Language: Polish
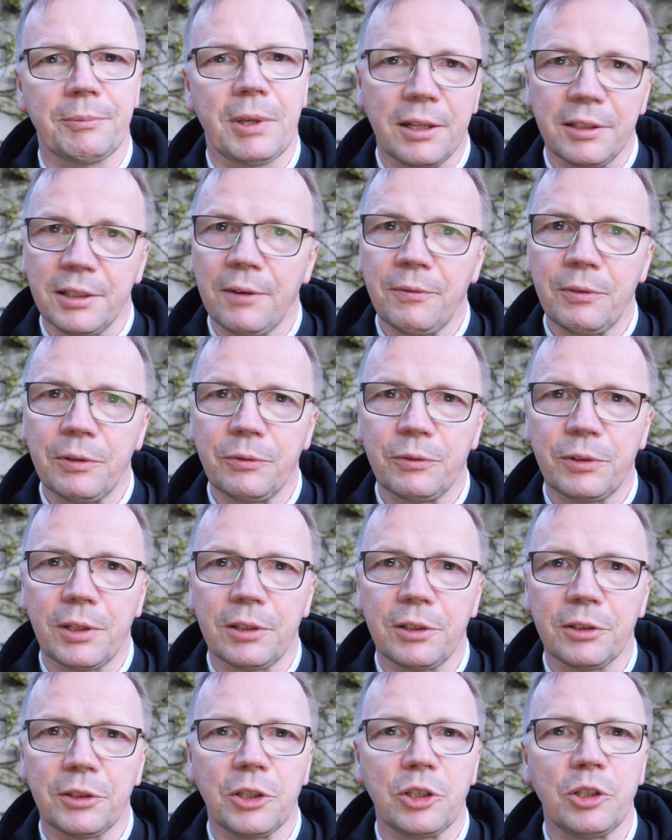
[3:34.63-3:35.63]
Nawet
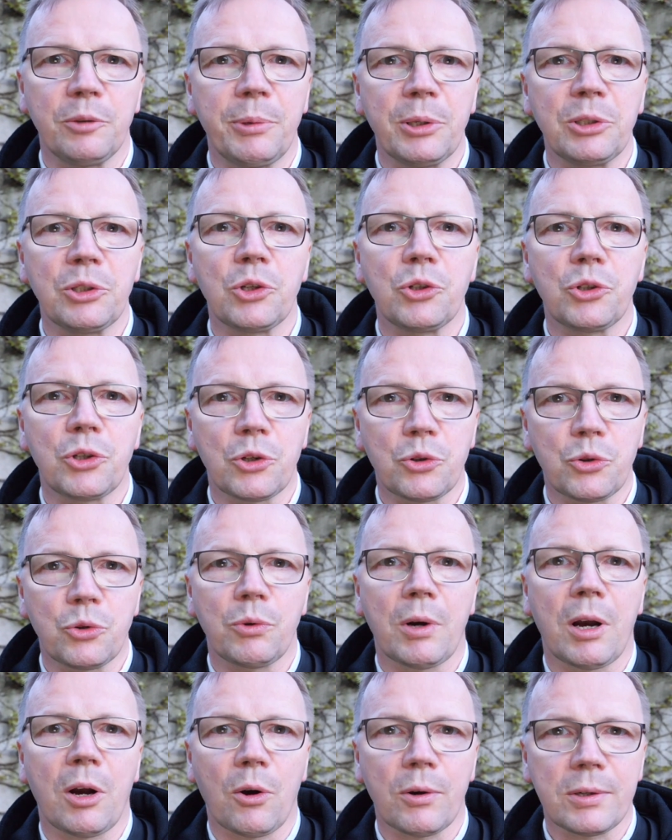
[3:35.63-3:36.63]
wtedy, kiedy będziesz się
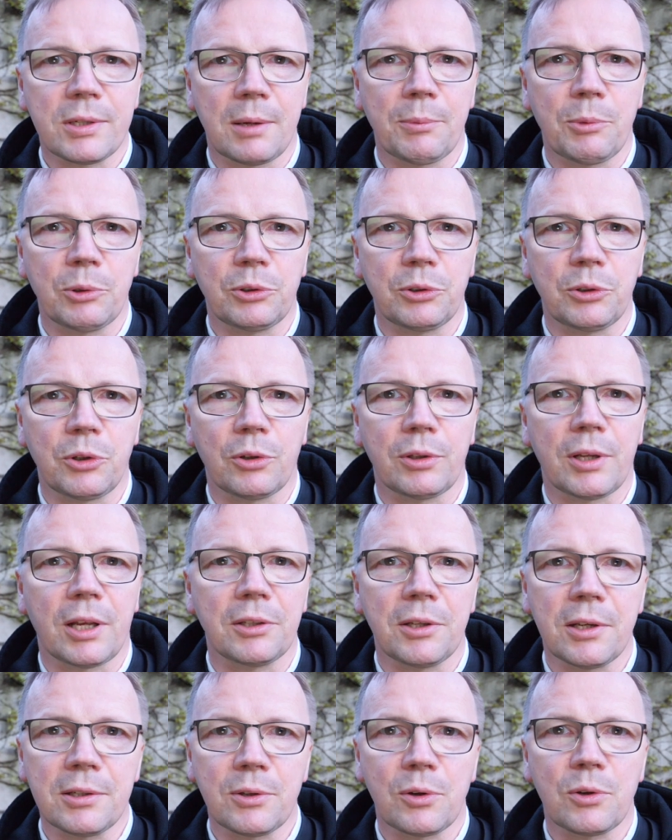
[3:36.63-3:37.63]
czuła osamotniona,
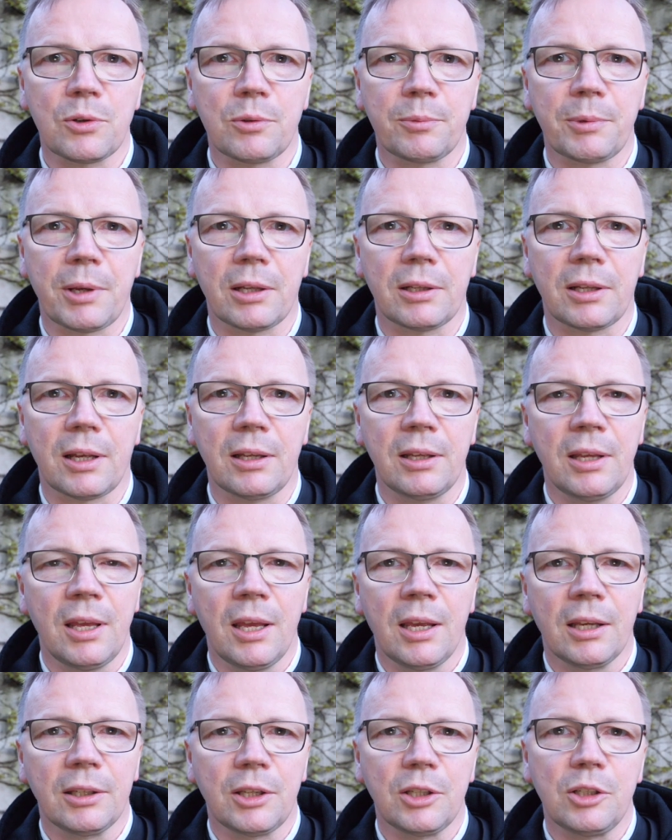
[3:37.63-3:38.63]
niezrozumiana,
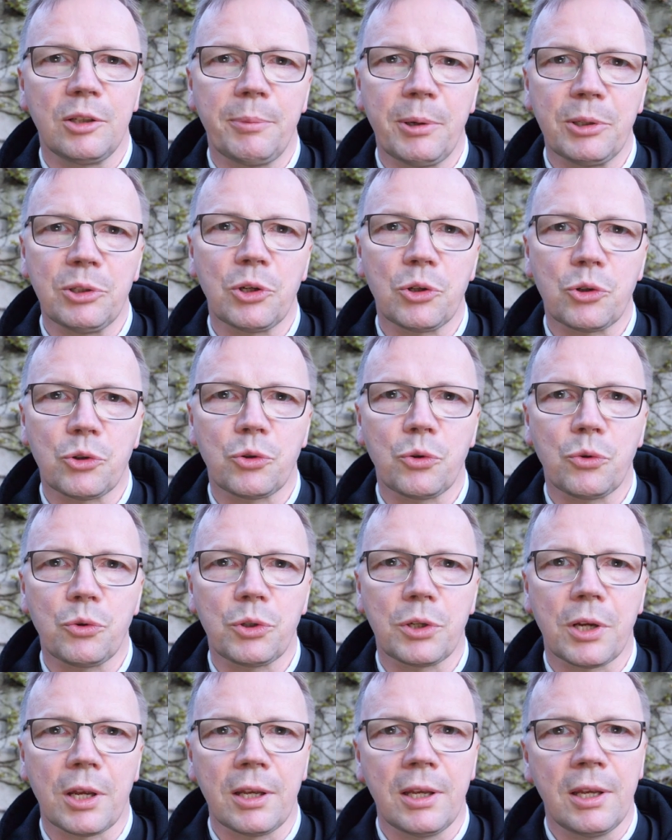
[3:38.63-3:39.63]
kiedy będziesz czuł
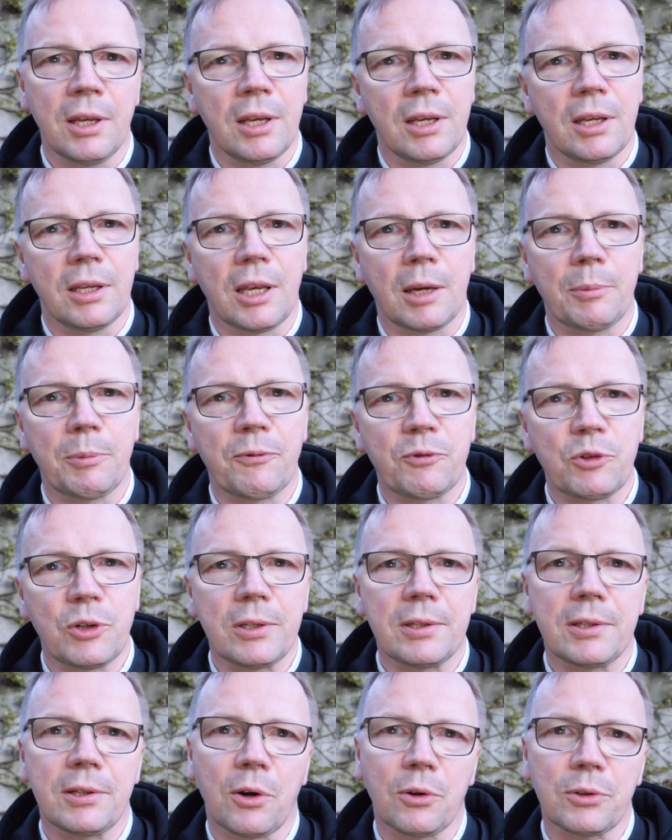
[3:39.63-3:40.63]
się, jakby
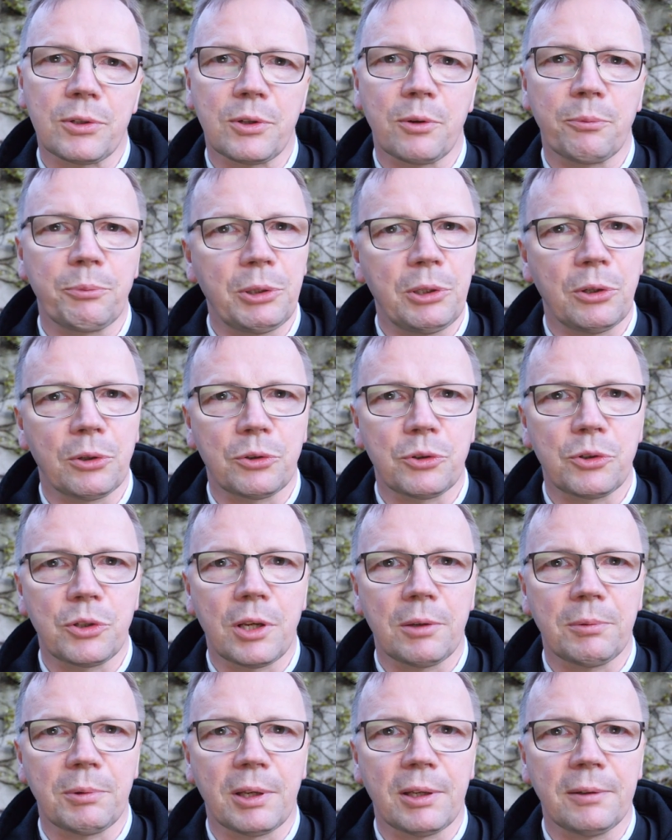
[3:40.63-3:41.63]
wszyscy odstąpili od
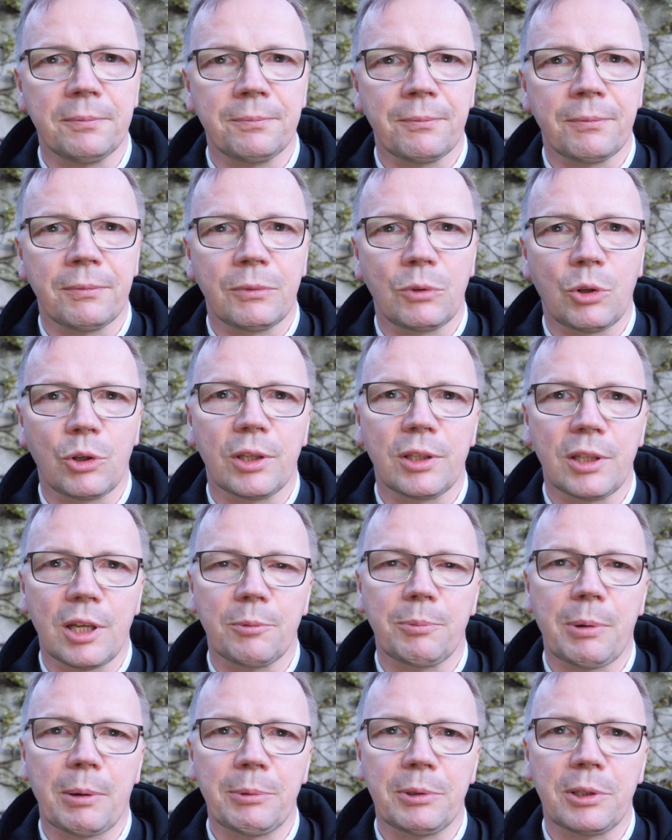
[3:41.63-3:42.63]
Ciebie, to jednak
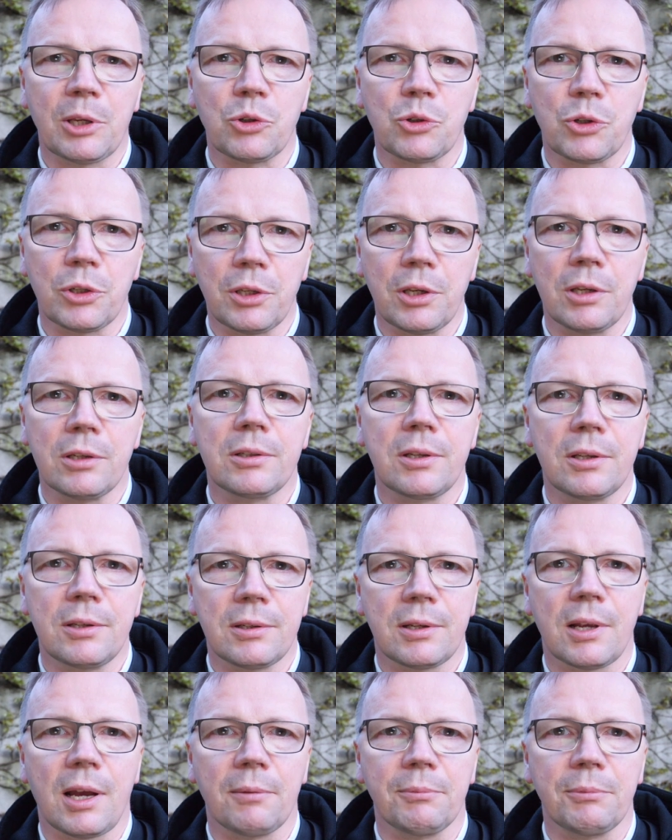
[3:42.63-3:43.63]
pamiętaj, że nie jesteś
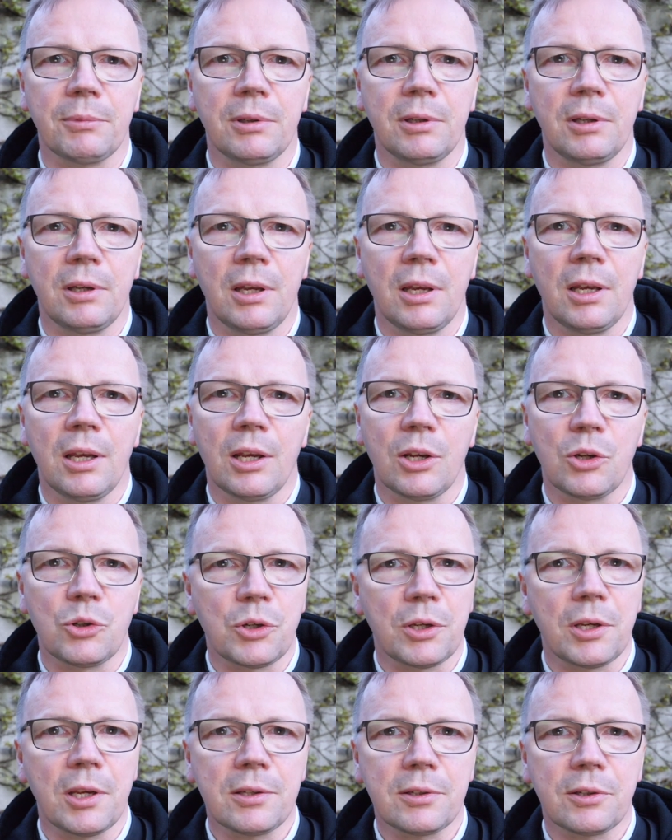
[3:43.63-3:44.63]
sam,
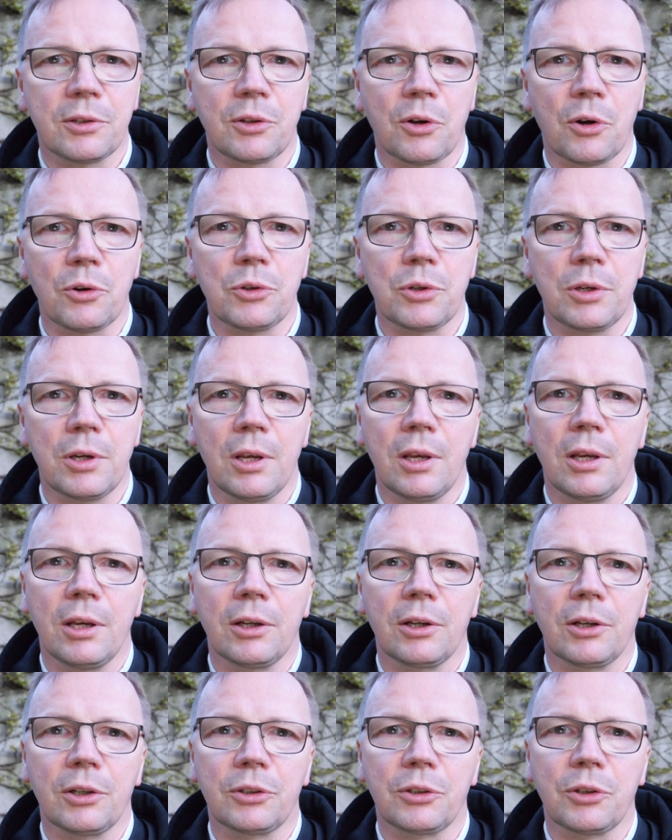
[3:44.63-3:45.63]
że jest ktoś,
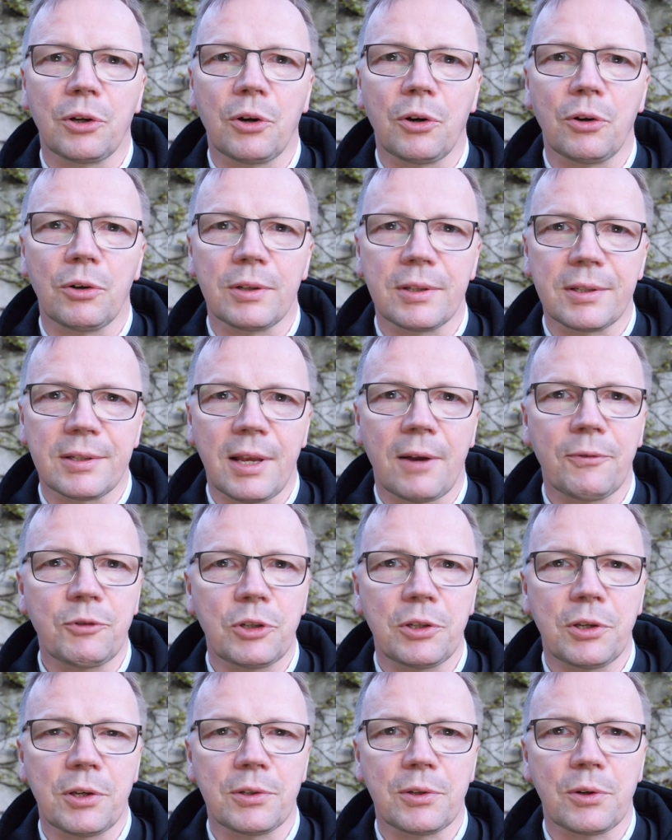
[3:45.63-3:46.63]
kto zawsze
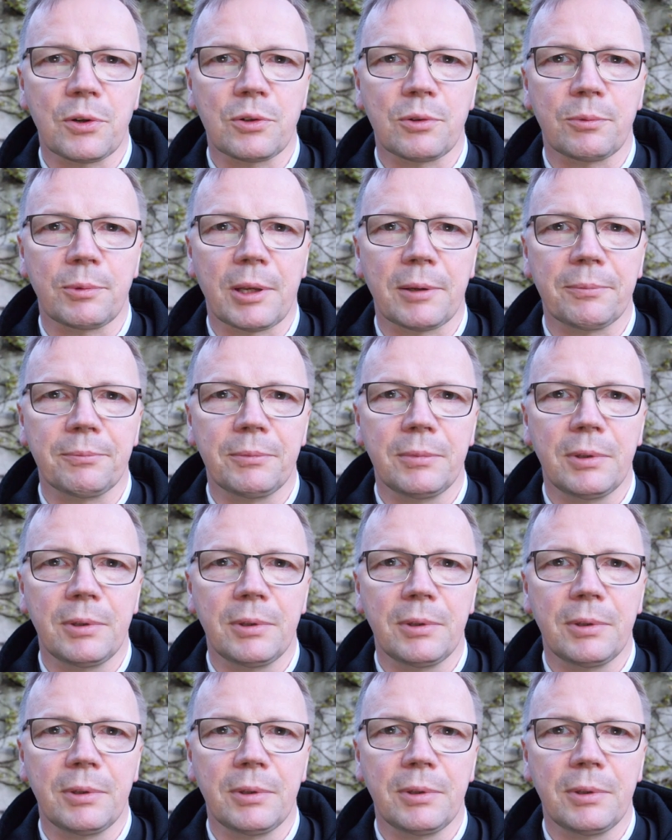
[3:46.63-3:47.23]
Cię zrozumie.